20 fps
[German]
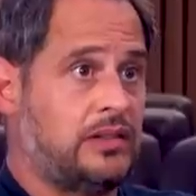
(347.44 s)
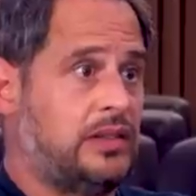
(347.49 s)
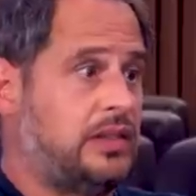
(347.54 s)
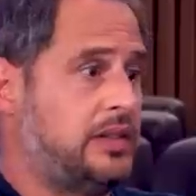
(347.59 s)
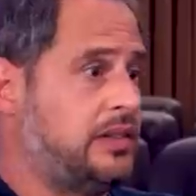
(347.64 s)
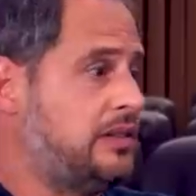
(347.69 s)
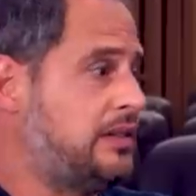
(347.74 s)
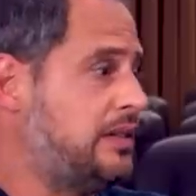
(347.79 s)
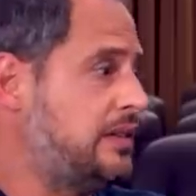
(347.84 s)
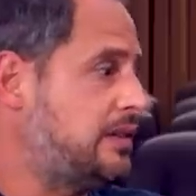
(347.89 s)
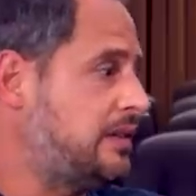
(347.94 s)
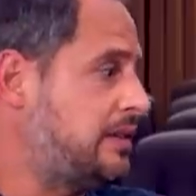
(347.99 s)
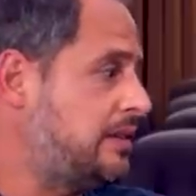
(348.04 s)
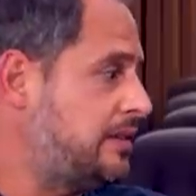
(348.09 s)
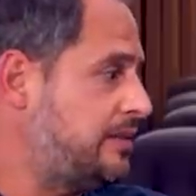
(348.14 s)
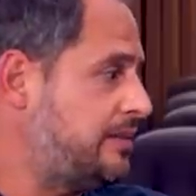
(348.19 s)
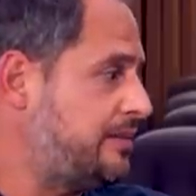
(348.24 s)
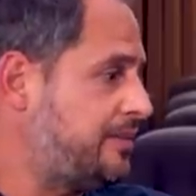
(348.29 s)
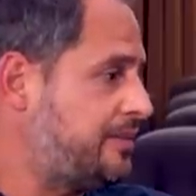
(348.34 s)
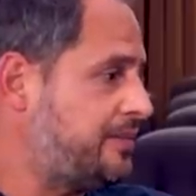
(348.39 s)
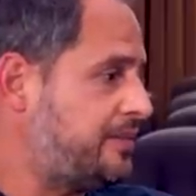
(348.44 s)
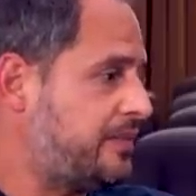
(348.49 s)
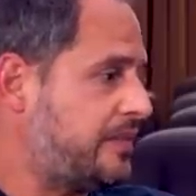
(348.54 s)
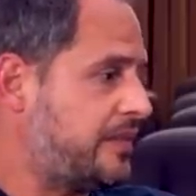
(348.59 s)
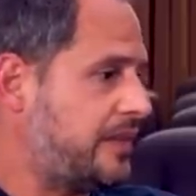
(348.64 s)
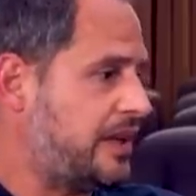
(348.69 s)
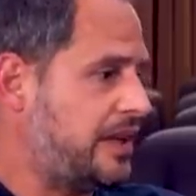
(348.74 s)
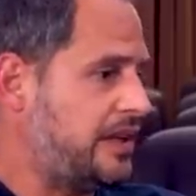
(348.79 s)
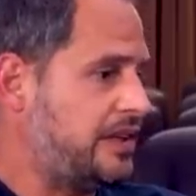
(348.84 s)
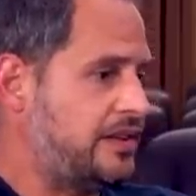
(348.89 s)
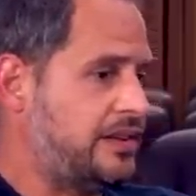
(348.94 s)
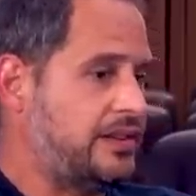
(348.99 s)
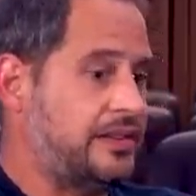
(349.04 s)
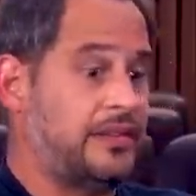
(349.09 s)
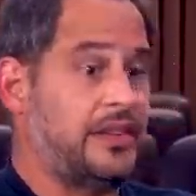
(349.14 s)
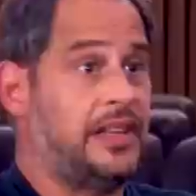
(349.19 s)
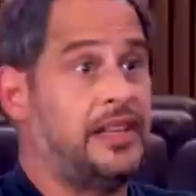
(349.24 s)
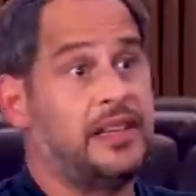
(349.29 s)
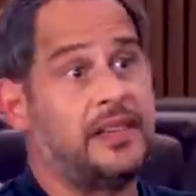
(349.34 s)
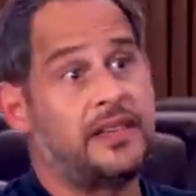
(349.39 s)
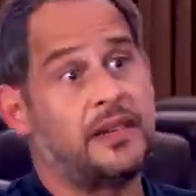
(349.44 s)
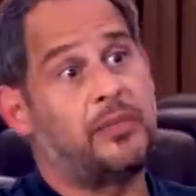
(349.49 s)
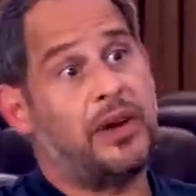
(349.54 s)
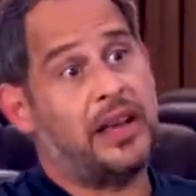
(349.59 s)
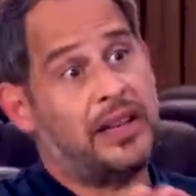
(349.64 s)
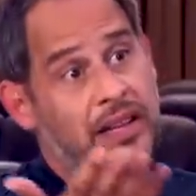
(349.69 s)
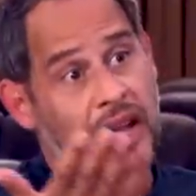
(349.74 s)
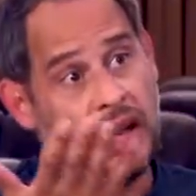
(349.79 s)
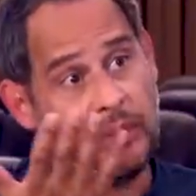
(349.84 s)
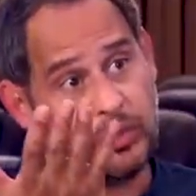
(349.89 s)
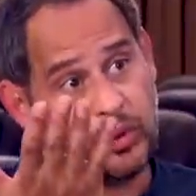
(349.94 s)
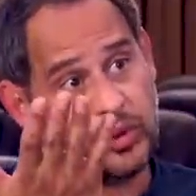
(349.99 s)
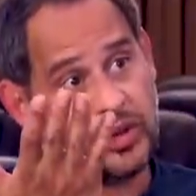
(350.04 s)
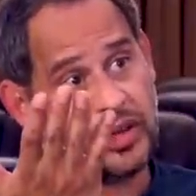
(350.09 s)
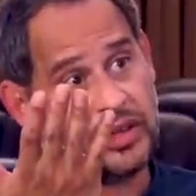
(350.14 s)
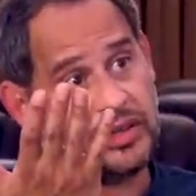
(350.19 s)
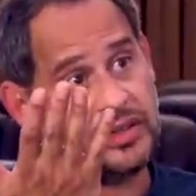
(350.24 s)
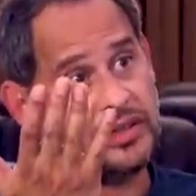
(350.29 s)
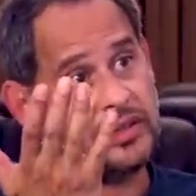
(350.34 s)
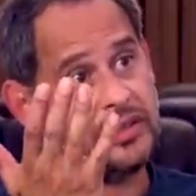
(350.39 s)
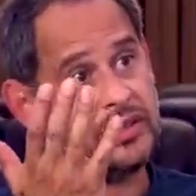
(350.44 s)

eine, eine, äh, Ilse Isabelli habe oder